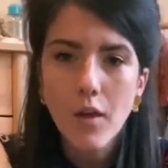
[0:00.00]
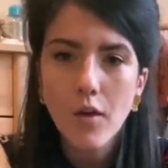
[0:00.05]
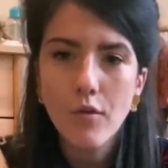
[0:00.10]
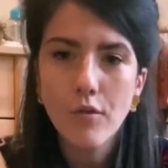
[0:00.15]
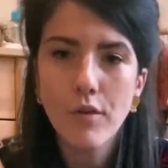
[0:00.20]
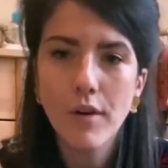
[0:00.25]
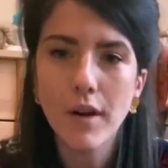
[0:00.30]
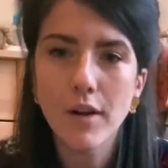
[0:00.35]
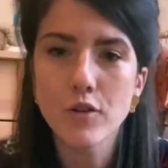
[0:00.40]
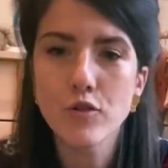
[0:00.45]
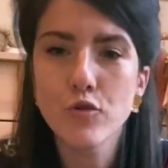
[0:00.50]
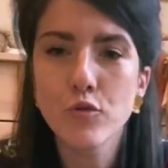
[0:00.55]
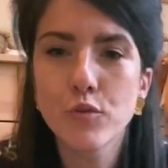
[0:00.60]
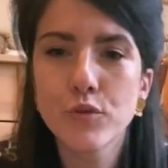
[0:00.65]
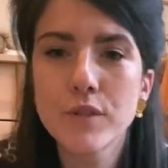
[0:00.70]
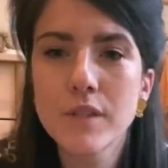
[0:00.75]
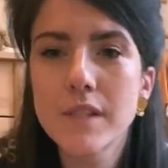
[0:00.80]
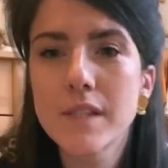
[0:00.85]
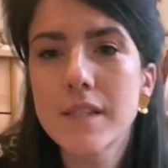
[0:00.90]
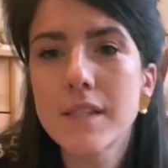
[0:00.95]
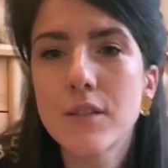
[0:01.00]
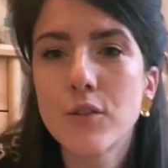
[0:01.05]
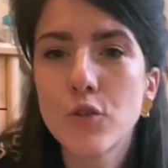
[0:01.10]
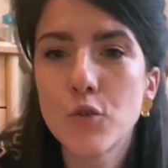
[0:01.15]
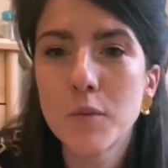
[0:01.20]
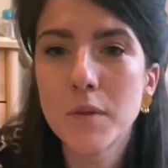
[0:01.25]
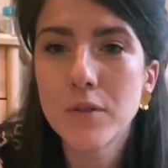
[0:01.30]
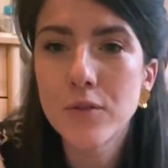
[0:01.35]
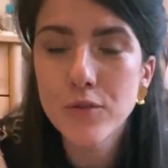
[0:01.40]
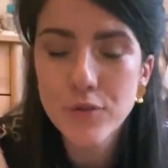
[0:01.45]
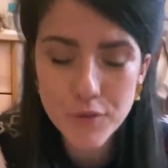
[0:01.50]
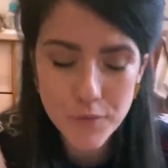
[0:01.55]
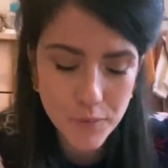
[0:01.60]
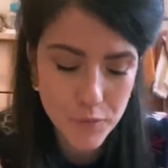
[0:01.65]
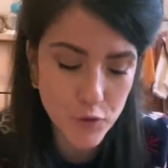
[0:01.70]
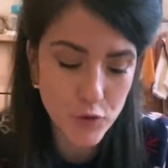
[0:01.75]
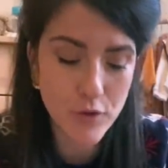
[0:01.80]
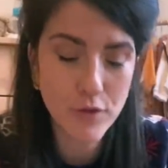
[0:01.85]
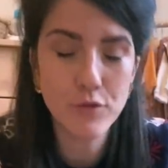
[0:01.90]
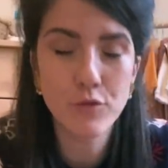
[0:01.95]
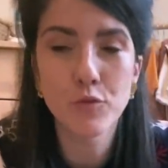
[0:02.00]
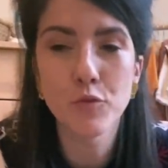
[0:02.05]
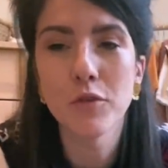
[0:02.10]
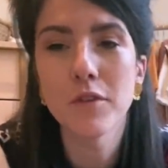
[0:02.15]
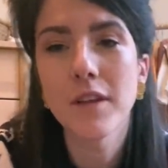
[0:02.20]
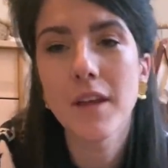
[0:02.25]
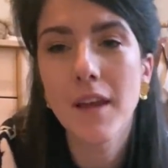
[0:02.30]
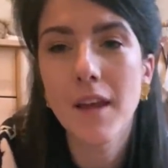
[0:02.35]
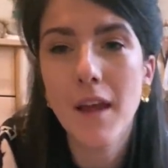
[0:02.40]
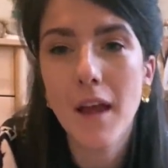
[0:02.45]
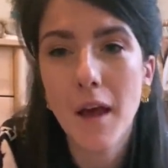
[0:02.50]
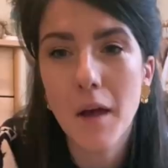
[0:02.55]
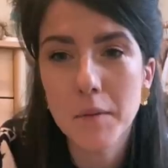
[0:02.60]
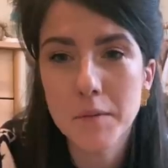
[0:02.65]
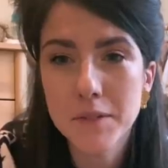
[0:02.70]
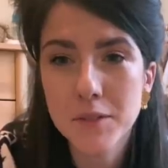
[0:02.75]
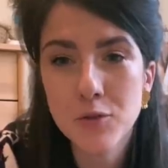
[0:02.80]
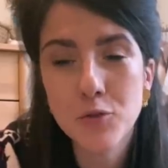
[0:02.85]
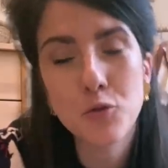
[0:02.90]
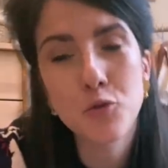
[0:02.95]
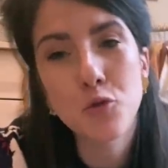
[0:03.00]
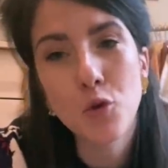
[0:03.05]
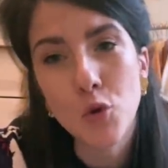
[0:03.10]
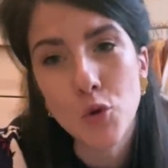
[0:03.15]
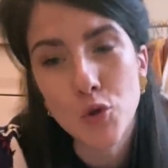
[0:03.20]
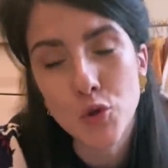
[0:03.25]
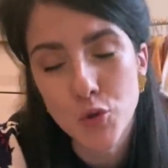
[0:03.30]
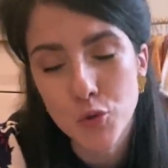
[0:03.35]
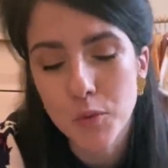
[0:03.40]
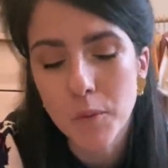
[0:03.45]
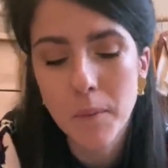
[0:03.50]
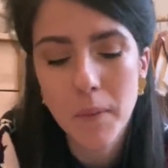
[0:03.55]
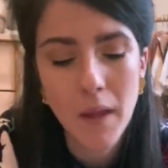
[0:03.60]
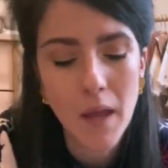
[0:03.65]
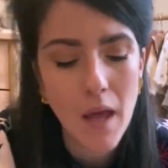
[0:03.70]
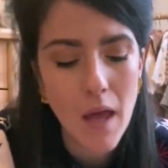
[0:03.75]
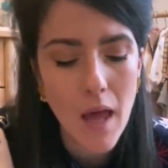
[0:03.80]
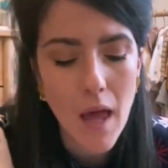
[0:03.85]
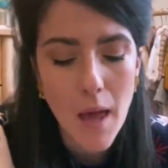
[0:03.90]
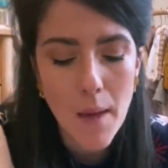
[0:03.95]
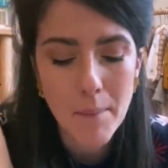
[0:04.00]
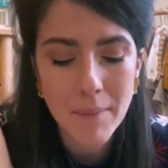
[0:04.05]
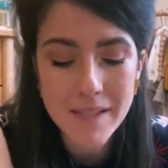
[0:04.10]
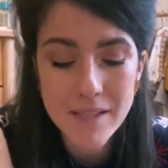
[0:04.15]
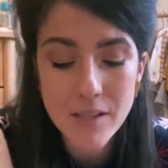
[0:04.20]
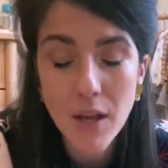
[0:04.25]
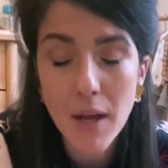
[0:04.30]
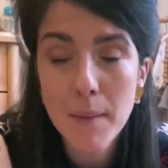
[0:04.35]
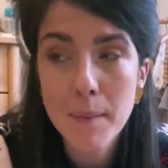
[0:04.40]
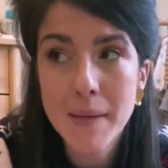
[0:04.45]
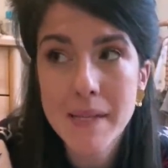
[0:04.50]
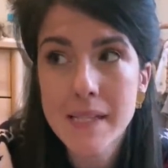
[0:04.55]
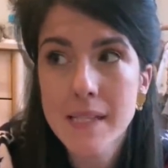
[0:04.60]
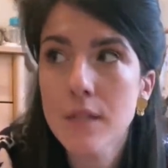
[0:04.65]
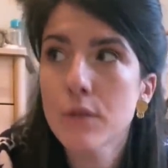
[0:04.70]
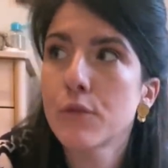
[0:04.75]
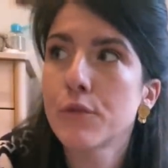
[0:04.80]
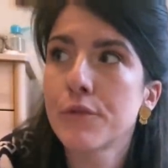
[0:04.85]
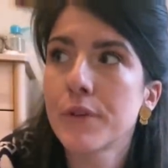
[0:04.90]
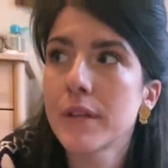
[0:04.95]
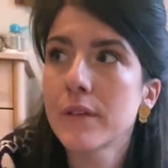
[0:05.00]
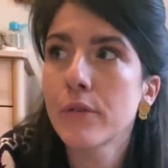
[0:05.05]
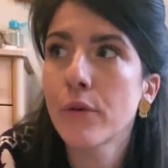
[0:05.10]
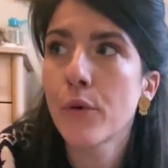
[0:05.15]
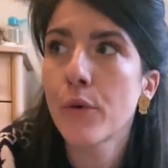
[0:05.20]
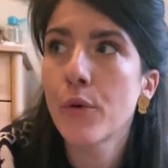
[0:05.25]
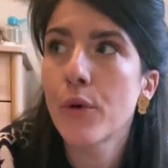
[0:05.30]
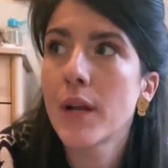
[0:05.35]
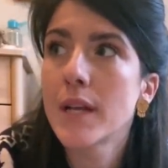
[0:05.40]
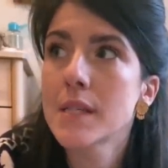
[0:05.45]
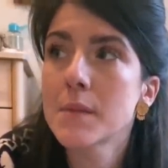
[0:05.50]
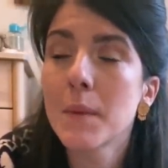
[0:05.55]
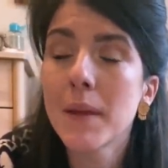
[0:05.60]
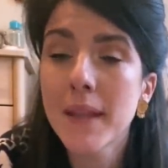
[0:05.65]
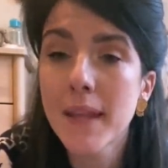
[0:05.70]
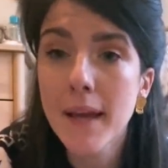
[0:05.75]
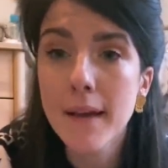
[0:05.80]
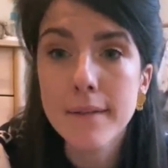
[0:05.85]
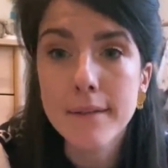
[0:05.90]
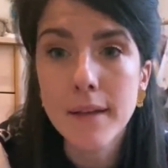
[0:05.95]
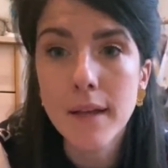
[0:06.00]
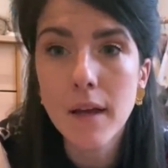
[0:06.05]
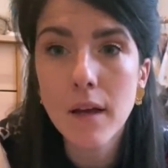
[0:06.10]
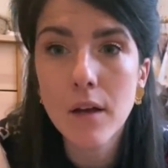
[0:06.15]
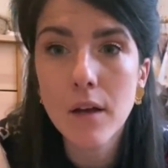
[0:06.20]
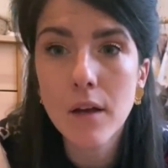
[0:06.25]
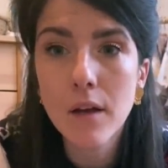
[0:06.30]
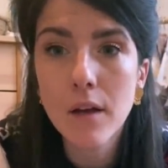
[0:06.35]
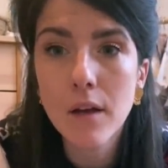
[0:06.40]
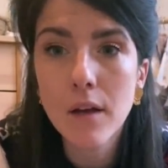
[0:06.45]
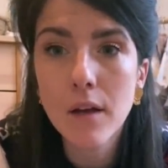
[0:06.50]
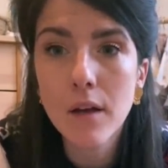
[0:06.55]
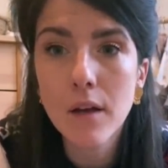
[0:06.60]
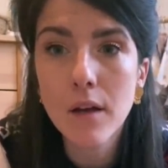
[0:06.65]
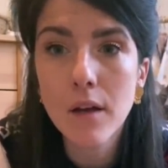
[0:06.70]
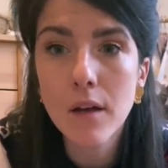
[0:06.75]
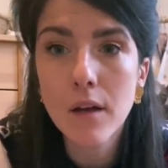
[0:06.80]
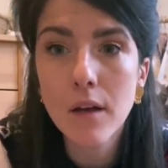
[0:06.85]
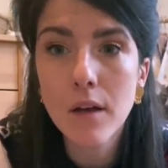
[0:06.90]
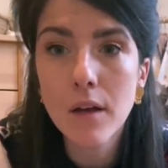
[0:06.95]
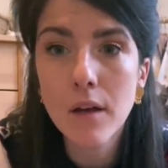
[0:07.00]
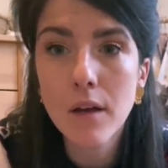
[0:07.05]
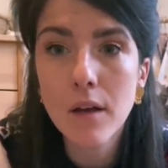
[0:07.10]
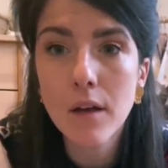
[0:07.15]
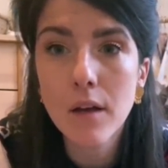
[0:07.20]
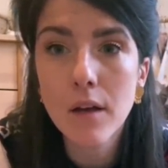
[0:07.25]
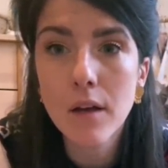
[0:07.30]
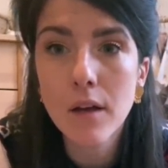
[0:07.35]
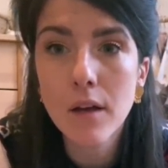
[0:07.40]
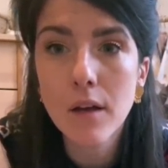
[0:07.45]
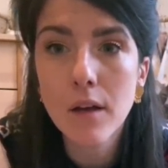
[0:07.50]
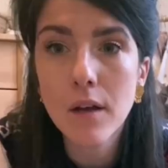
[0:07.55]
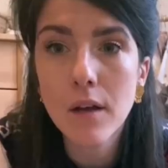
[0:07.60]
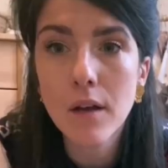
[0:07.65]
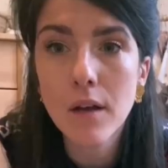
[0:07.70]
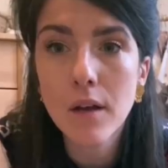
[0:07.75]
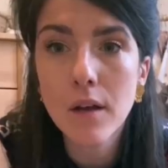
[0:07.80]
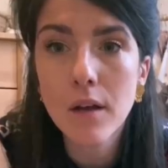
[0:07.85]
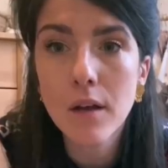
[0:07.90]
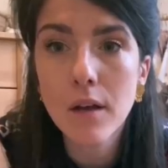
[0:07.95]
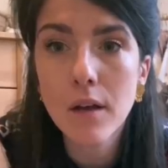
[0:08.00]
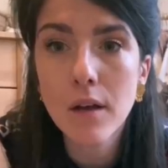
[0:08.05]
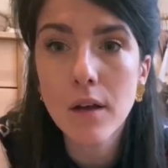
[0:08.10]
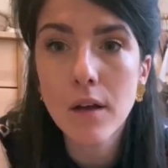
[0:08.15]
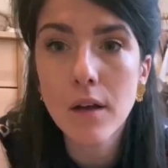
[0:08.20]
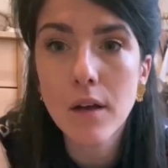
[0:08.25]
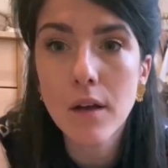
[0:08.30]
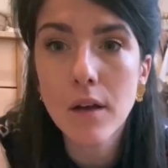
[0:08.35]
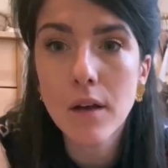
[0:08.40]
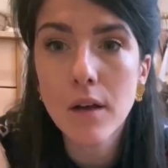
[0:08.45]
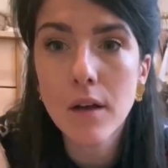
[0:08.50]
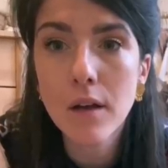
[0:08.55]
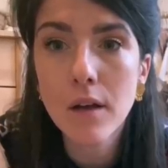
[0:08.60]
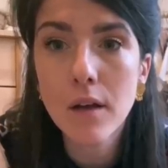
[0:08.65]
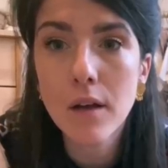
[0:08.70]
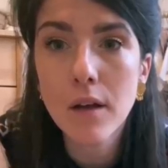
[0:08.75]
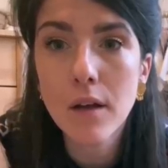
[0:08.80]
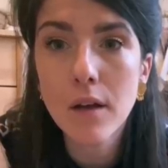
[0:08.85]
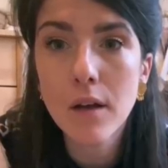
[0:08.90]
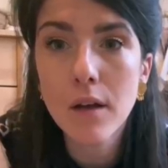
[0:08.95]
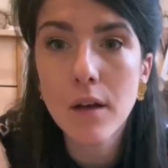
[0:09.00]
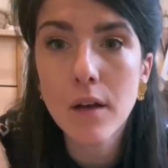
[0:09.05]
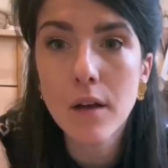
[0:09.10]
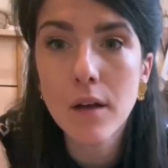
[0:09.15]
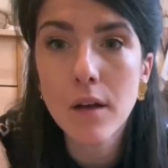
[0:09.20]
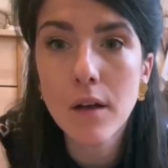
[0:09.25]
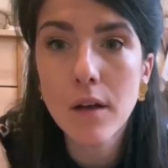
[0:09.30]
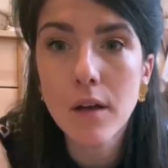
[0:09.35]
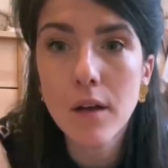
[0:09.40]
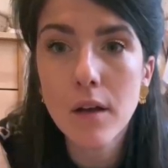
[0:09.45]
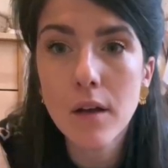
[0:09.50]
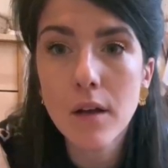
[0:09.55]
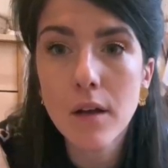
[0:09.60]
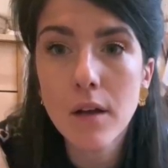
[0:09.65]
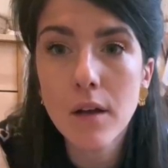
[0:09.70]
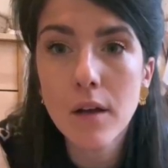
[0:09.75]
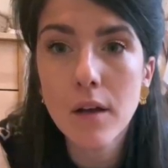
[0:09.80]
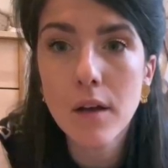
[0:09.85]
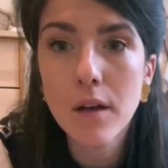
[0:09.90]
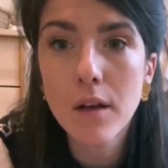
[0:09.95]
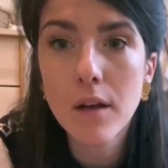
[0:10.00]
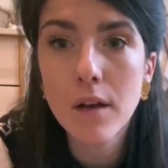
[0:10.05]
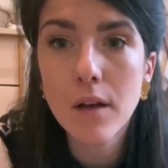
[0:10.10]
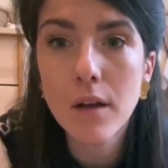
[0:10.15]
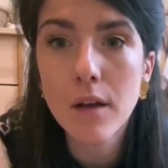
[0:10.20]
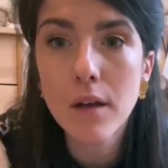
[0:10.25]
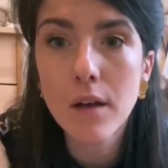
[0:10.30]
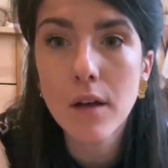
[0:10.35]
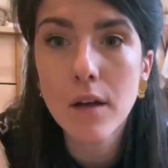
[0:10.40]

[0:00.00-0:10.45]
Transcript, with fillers: Voilà, je vous pose ici deux minutes. Je vais vous montrer un petit truc trop chou. Ma soeur est passée en fait euh, la semaine dernière. Oui, c'est bien une couche sale que vous voyez euh, à ma droite euh, sur la table allongée.